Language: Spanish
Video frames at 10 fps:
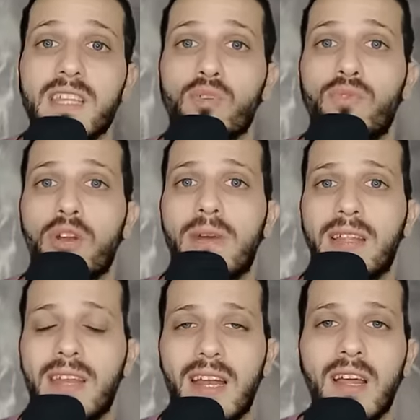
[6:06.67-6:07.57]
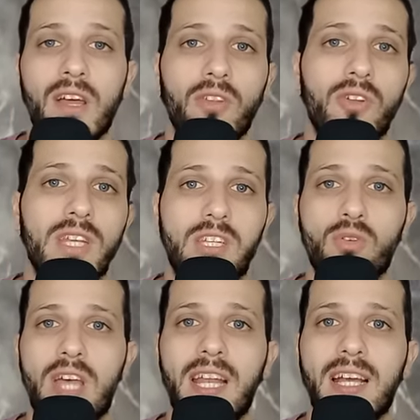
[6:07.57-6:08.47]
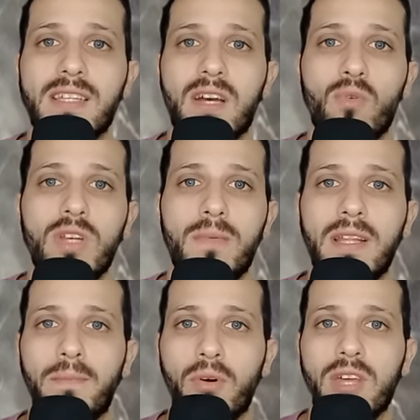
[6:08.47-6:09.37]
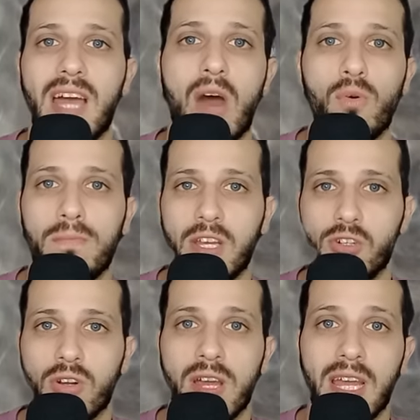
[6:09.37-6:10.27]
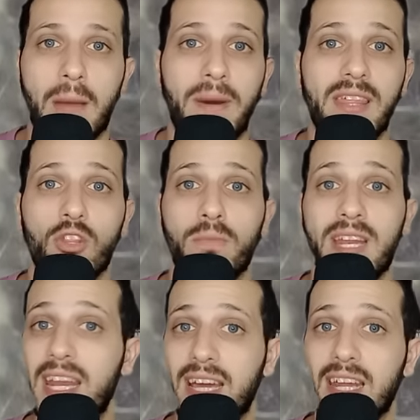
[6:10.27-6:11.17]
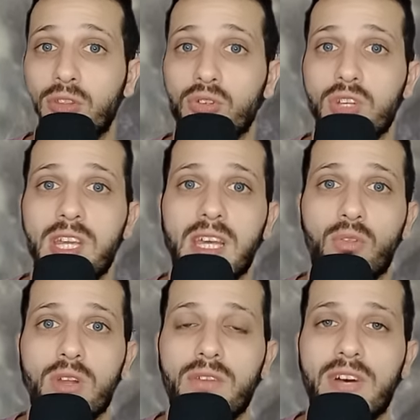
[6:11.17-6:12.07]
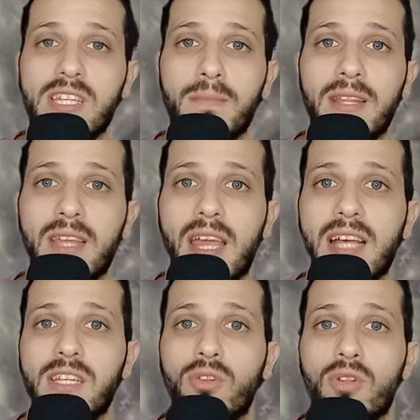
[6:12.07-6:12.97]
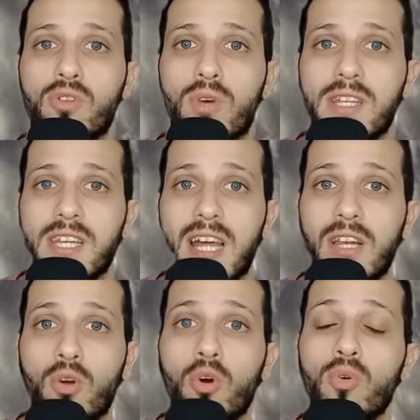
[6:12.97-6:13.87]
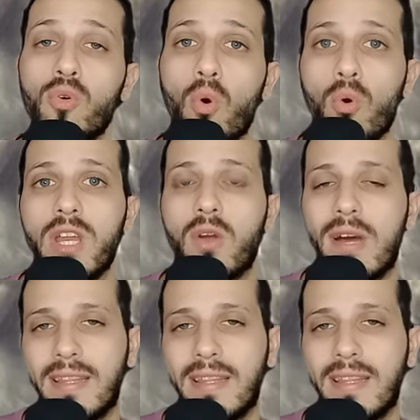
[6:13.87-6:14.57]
de su forma astral, donde Zeus alcanza un nivel de poder aún mayor, capaz de dominar a Kratos y destruir fácilmente casi todo su arsenal con un único